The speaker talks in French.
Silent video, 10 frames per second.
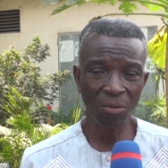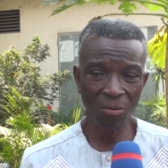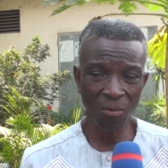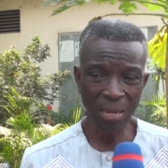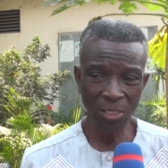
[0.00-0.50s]

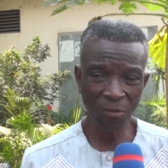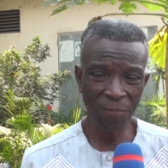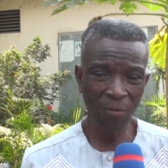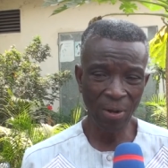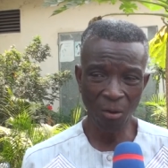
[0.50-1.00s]
l'occasion de
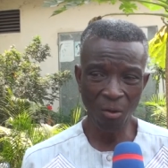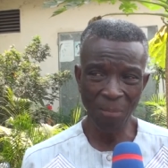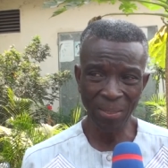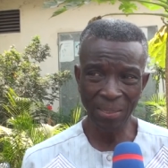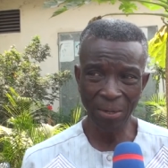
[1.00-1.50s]
faire le larron,
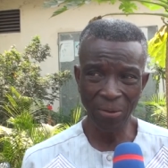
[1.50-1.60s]
maintenant